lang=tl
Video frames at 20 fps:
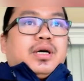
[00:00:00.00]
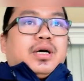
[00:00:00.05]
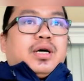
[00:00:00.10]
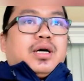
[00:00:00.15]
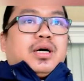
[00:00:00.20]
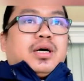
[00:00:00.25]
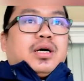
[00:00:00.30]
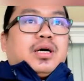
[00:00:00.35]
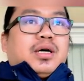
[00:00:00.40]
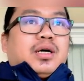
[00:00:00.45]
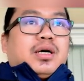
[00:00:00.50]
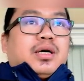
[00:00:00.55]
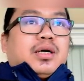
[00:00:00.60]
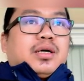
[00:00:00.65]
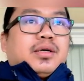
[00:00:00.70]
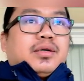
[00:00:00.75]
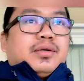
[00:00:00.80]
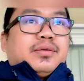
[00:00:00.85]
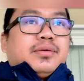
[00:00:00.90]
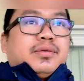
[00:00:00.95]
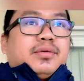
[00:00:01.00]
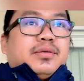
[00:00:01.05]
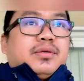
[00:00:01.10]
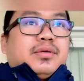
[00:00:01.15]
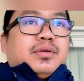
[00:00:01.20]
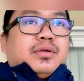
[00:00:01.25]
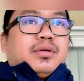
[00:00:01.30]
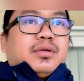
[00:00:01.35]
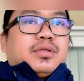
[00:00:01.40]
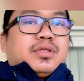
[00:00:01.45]
uh,
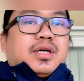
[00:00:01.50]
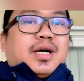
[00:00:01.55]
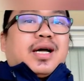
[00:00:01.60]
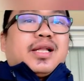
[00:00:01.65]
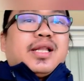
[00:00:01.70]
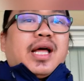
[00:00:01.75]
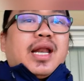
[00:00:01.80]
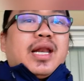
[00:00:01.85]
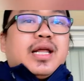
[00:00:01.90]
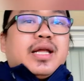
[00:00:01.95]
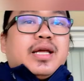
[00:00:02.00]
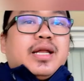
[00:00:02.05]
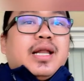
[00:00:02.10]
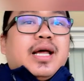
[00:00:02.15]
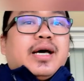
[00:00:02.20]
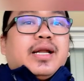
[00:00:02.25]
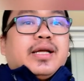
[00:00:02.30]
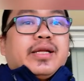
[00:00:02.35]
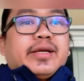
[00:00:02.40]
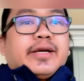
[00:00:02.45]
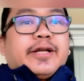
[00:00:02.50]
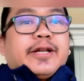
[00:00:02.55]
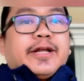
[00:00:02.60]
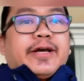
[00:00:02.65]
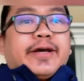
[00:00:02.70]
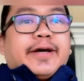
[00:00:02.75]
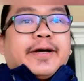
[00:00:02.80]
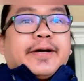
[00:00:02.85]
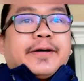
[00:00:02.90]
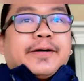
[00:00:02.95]
sa kadahilanan nga
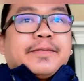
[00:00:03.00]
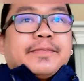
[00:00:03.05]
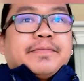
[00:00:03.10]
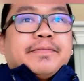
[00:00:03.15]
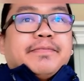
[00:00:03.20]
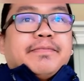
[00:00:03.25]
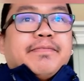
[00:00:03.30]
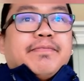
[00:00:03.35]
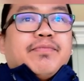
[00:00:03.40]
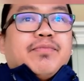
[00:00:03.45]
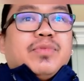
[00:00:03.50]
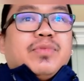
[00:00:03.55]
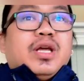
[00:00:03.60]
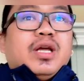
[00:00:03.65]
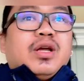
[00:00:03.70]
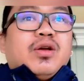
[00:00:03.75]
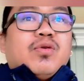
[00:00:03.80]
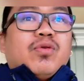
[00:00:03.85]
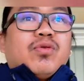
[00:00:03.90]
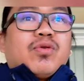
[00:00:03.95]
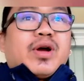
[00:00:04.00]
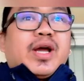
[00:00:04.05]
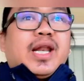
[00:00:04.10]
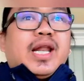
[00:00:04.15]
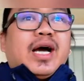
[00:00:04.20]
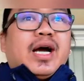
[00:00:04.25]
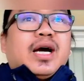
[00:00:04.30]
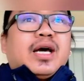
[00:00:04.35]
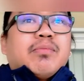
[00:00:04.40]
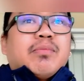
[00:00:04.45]
na hindi ko
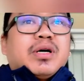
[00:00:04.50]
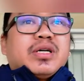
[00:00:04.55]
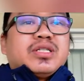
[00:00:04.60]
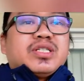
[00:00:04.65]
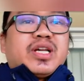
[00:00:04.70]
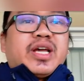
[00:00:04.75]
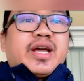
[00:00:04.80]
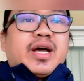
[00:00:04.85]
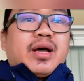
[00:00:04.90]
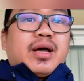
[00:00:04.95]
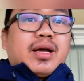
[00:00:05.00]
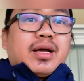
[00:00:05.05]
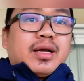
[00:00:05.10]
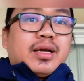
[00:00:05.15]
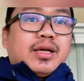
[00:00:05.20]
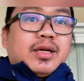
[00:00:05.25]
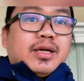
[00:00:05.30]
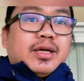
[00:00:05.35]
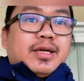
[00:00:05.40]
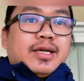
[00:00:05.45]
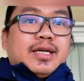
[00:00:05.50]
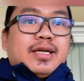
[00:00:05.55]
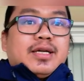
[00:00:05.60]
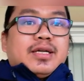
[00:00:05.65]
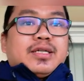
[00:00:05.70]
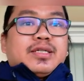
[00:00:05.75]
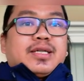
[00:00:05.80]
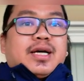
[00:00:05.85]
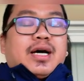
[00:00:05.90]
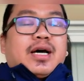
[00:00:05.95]
kailangan magsaya
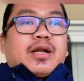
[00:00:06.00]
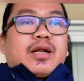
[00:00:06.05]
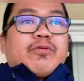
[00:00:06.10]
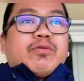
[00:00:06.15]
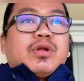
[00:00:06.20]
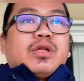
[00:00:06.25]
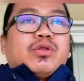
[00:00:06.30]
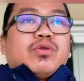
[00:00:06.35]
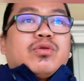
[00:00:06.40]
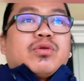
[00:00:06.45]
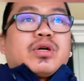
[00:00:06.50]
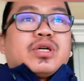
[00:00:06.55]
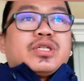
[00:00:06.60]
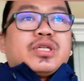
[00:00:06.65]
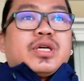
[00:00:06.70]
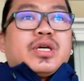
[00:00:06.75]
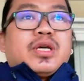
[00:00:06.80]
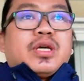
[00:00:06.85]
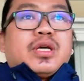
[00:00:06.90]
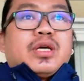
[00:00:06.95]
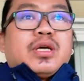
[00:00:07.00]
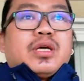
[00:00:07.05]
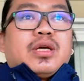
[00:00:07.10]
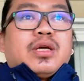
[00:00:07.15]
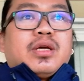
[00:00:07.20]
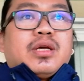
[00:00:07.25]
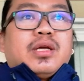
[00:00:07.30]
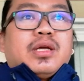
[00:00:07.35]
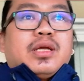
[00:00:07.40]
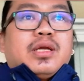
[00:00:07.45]
sa araw na to kasi
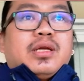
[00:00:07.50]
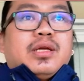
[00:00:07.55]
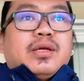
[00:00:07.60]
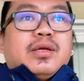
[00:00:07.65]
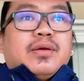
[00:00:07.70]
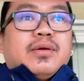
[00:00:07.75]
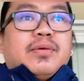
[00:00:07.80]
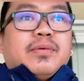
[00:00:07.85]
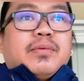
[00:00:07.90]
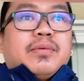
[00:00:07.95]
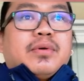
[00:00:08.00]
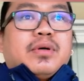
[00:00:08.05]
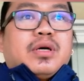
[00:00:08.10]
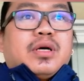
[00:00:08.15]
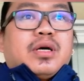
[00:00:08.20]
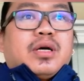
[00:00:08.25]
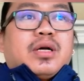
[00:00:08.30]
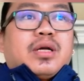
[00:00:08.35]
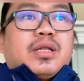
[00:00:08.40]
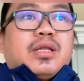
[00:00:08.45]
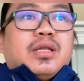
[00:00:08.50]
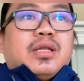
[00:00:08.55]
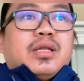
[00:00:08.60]
uh,